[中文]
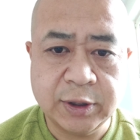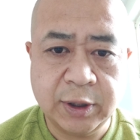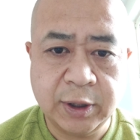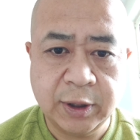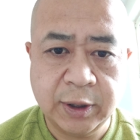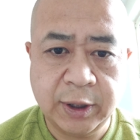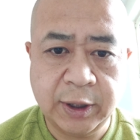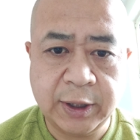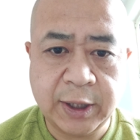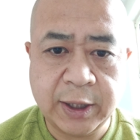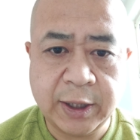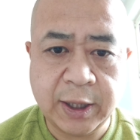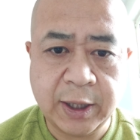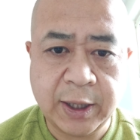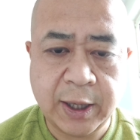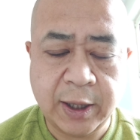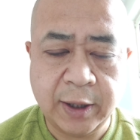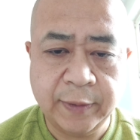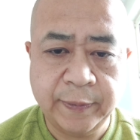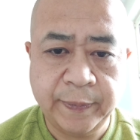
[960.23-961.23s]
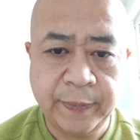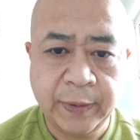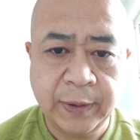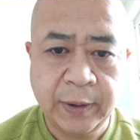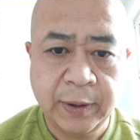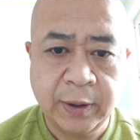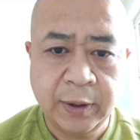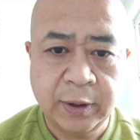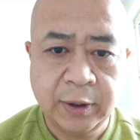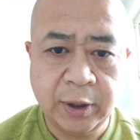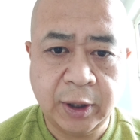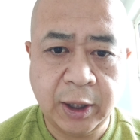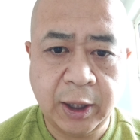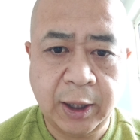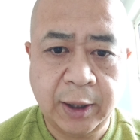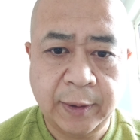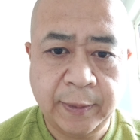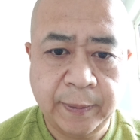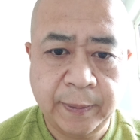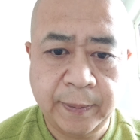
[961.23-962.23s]
子给大家看。好
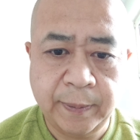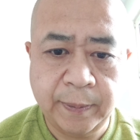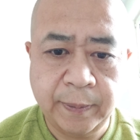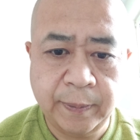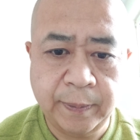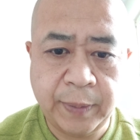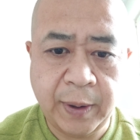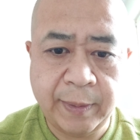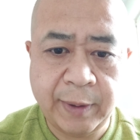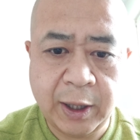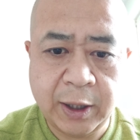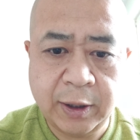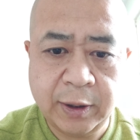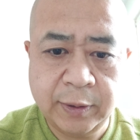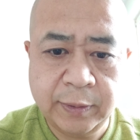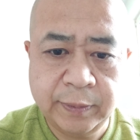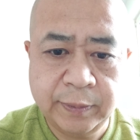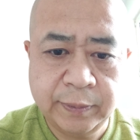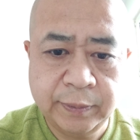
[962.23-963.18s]
了，拜拜。